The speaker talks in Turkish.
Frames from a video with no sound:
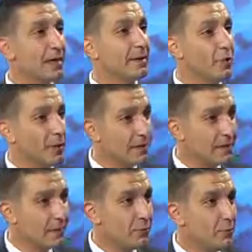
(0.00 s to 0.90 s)

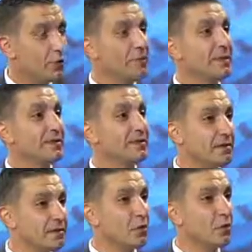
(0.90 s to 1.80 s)
Böylesine büyük bir
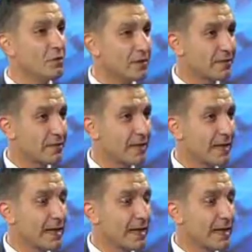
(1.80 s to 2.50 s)
risk öncesi